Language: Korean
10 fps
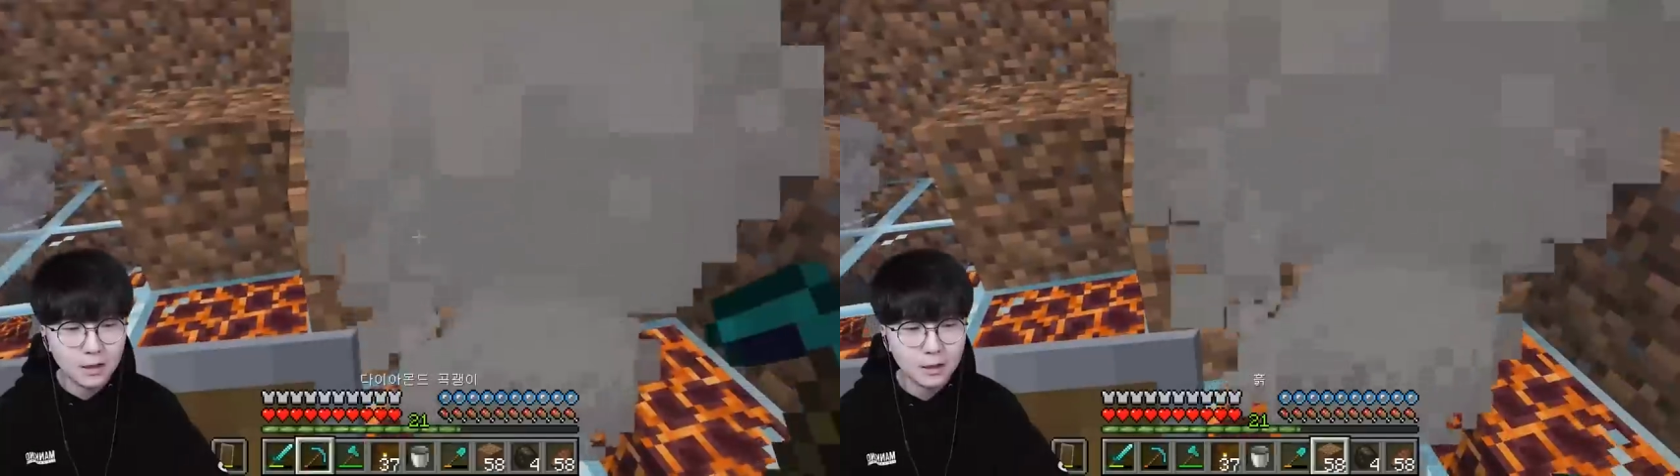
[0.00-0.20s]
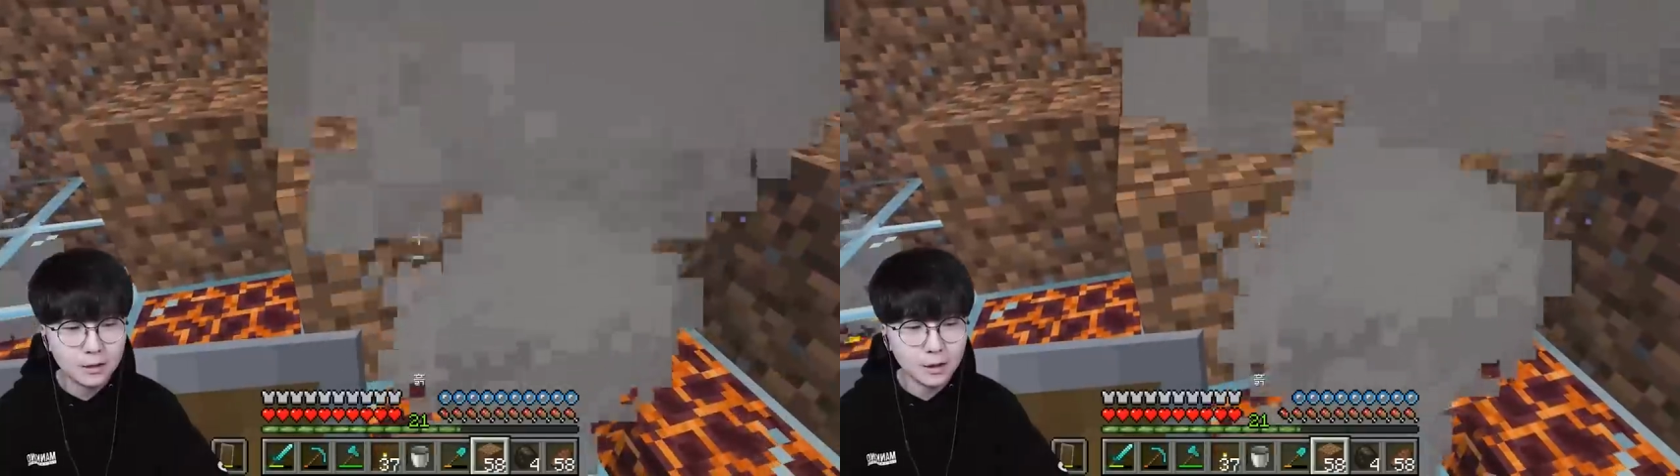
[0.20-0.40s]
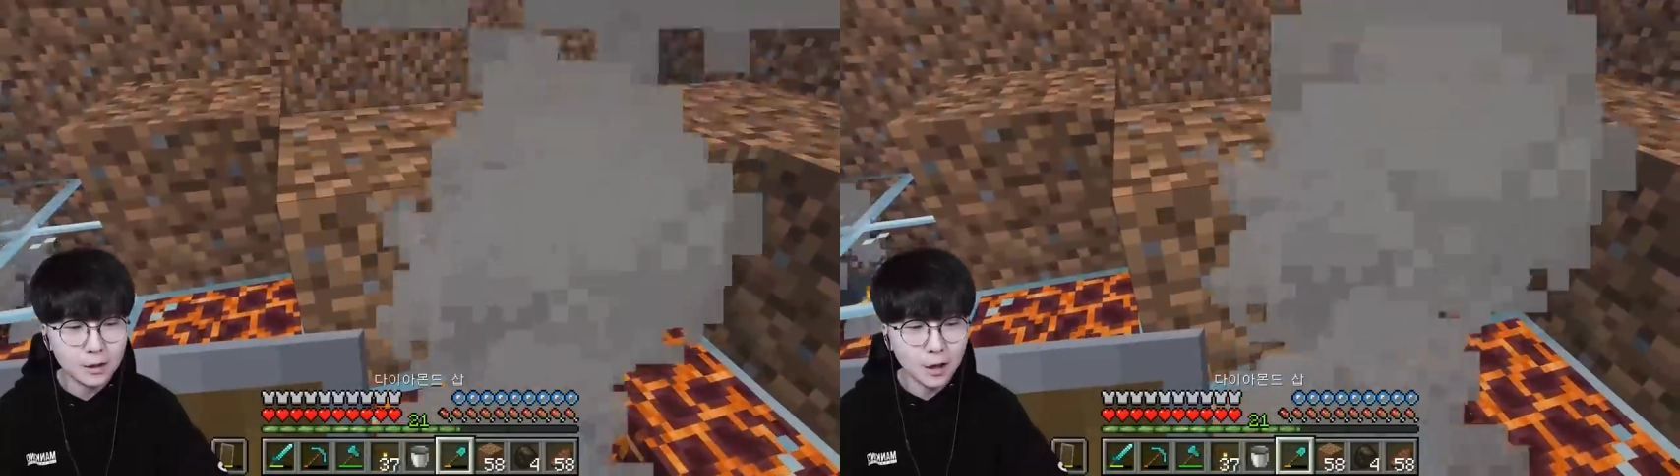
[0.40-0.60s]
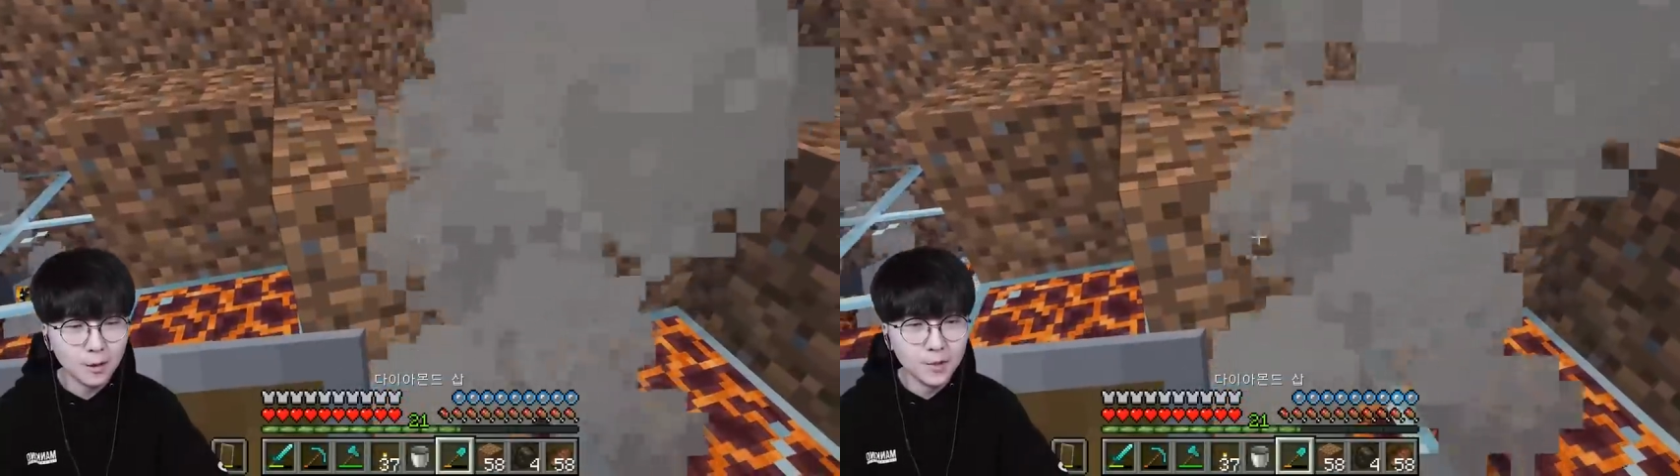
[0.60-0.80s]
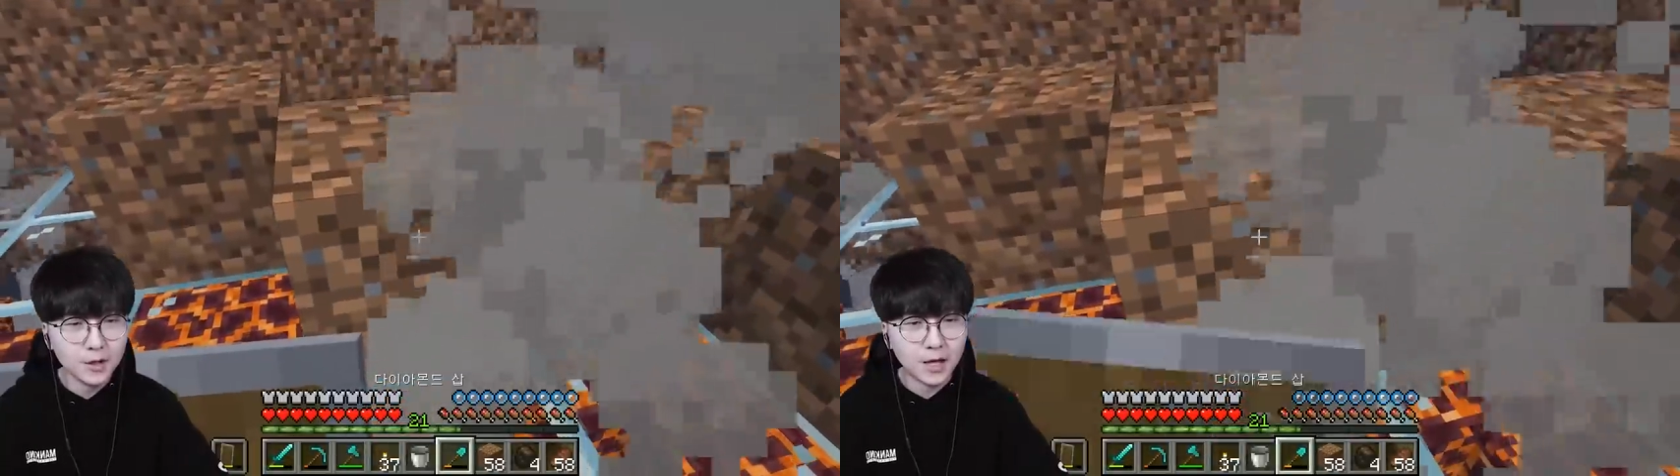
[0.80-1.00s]

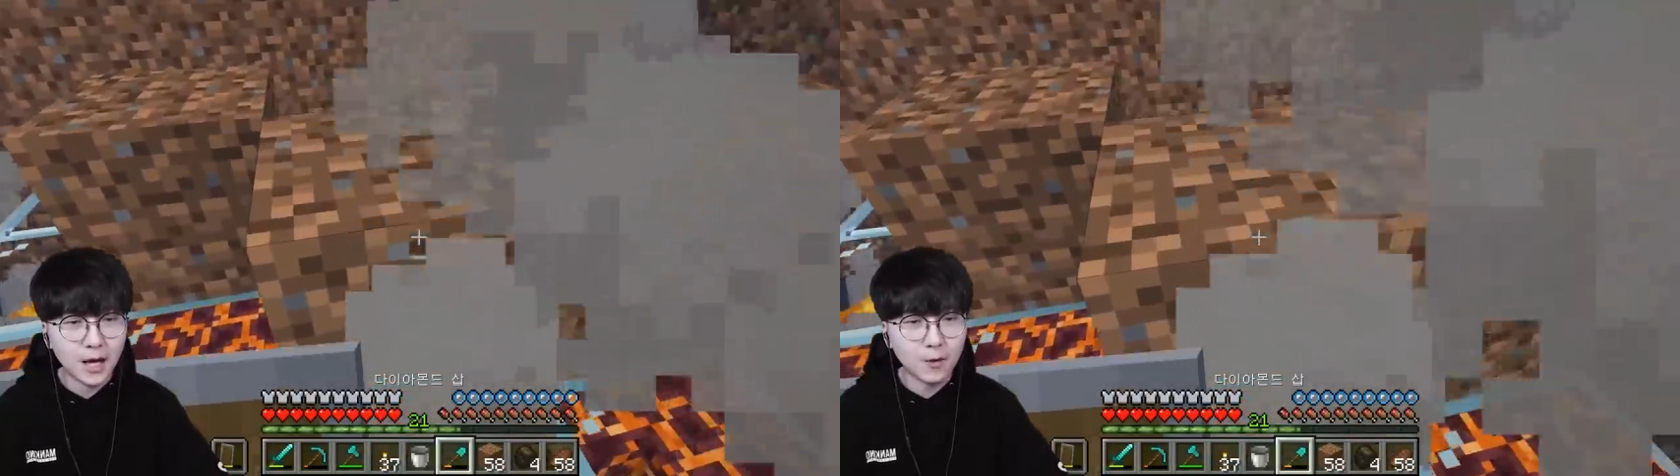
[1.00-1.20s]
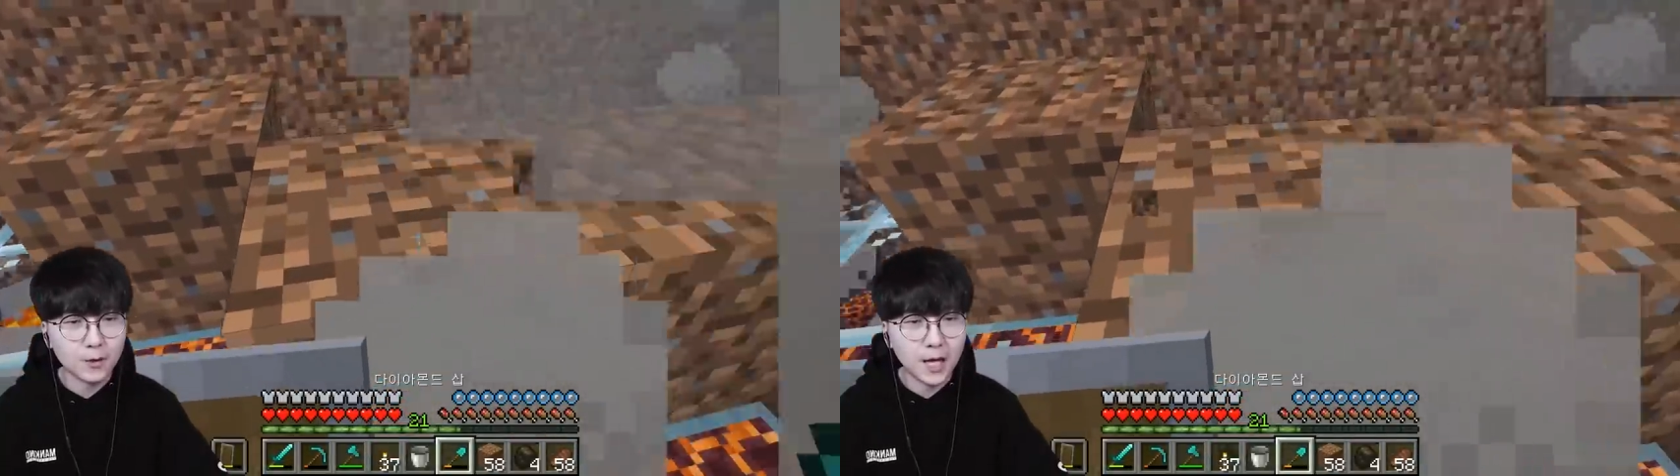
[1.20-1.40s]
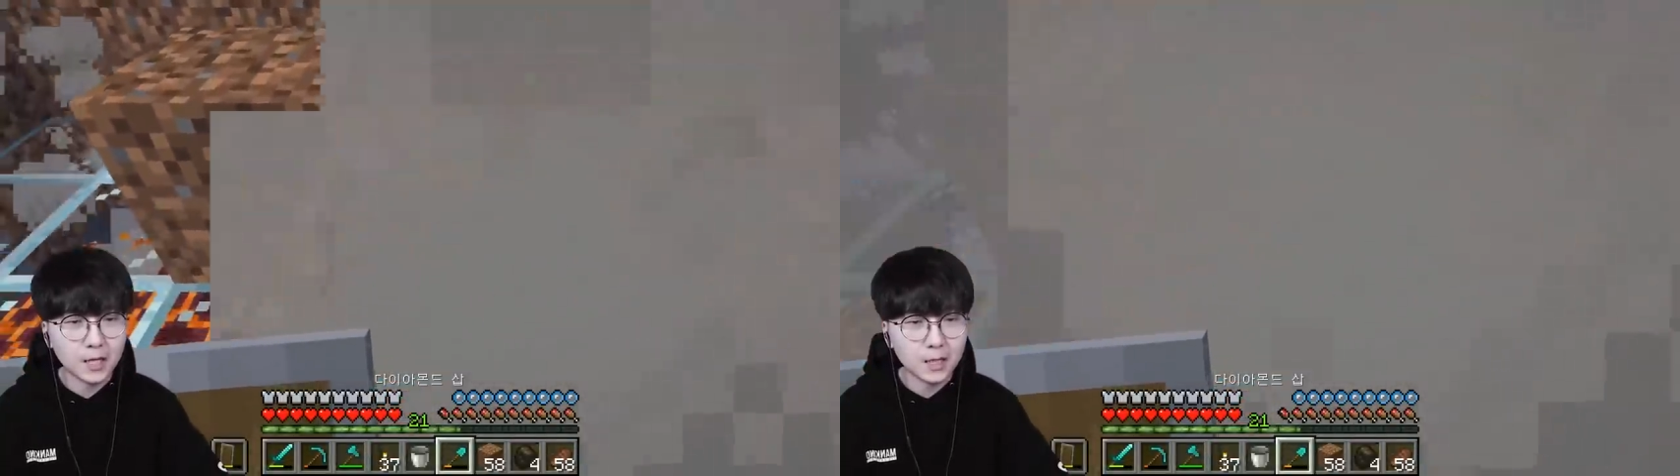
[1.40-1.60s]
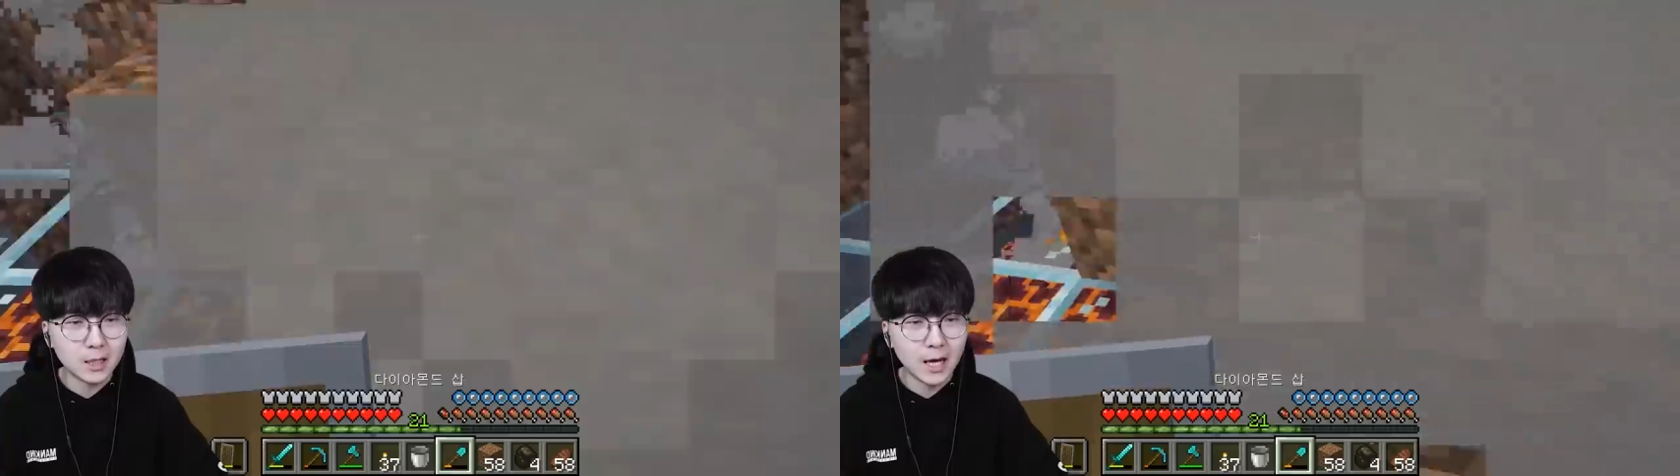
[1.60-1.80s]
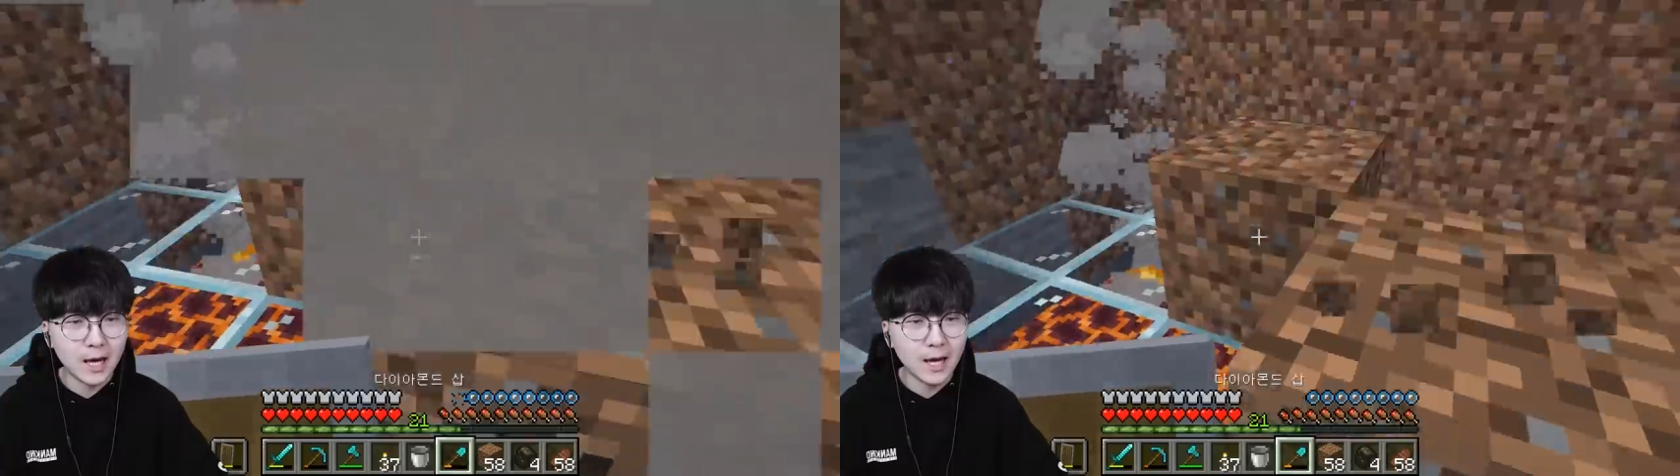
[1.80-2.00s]
쓸데없는 개고생
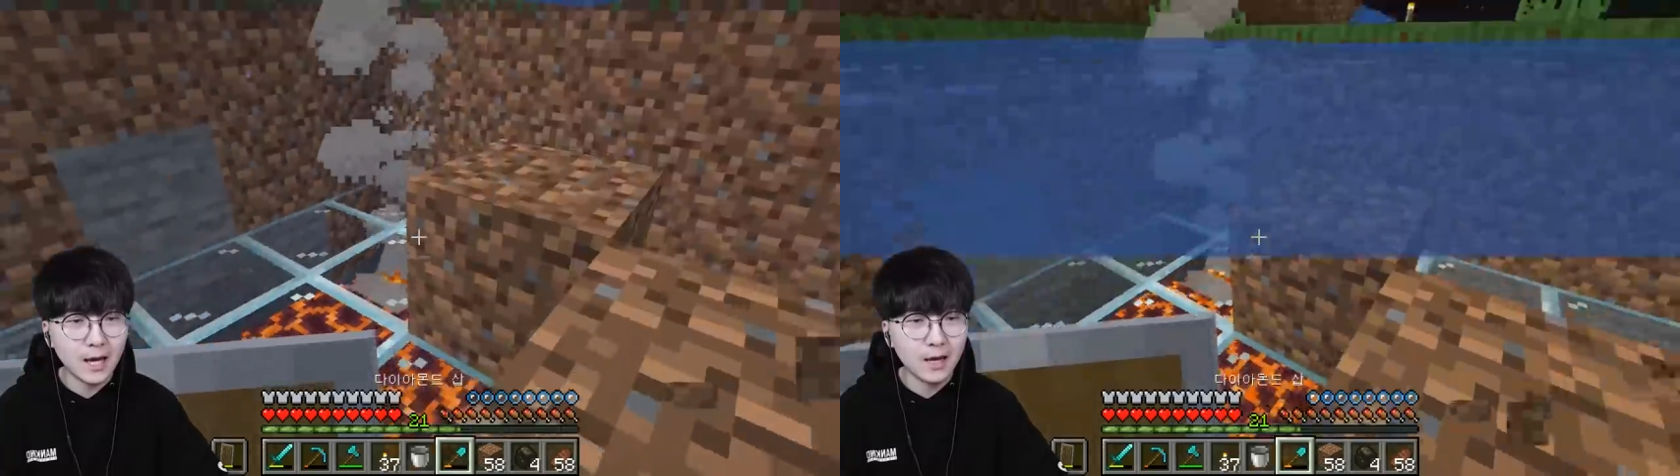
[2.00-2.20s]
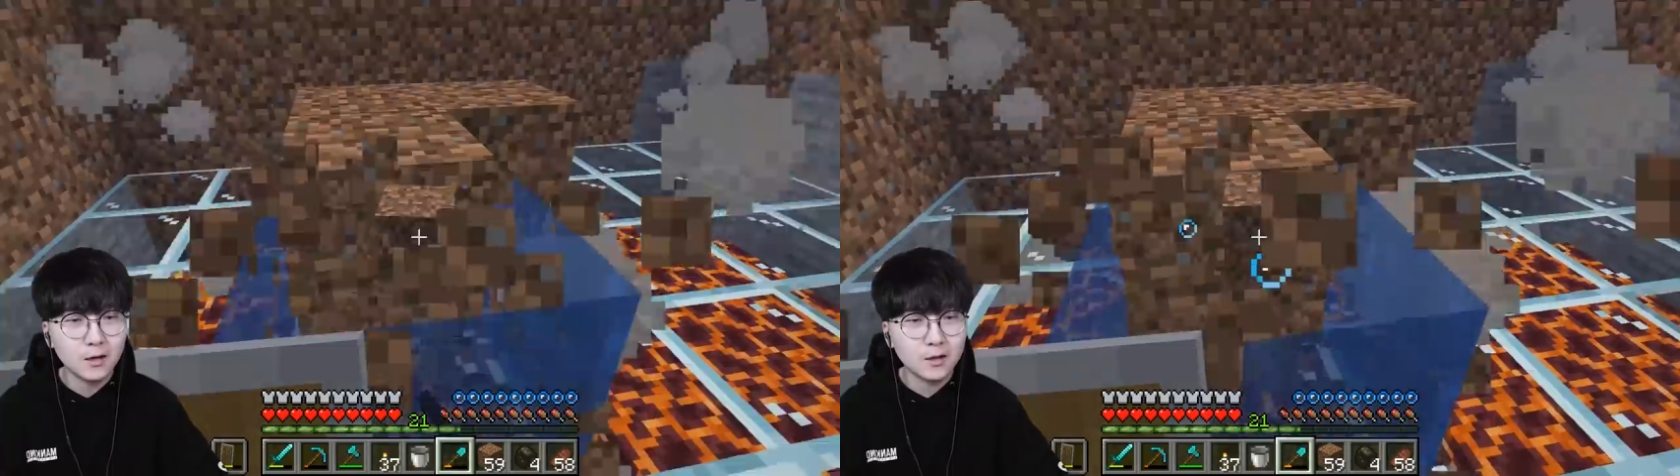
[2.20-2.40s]
끝에